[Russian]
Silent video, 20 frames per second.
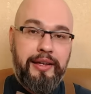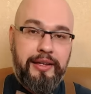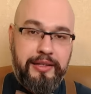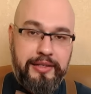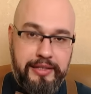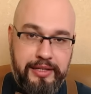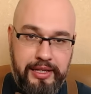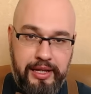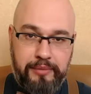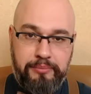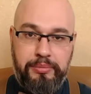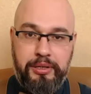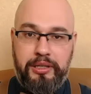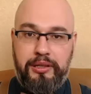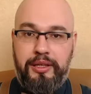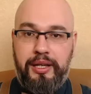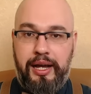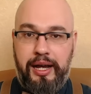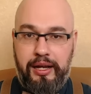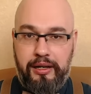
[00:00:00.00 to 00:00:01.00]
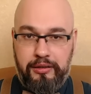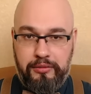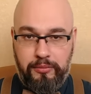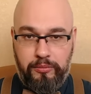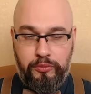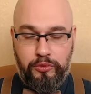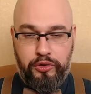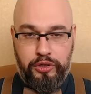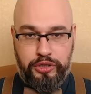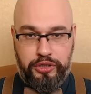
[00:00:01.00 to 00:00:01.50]
не беда,
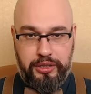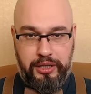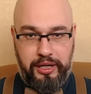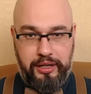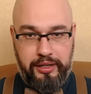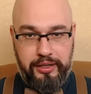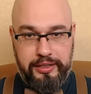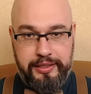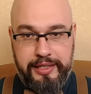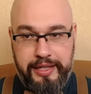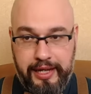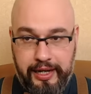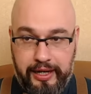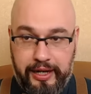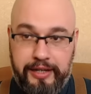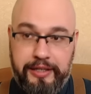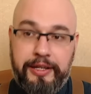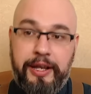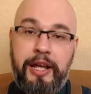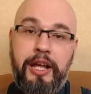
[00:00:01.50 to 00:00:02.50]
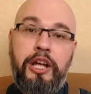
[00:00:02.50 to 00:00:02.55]
можно ехать.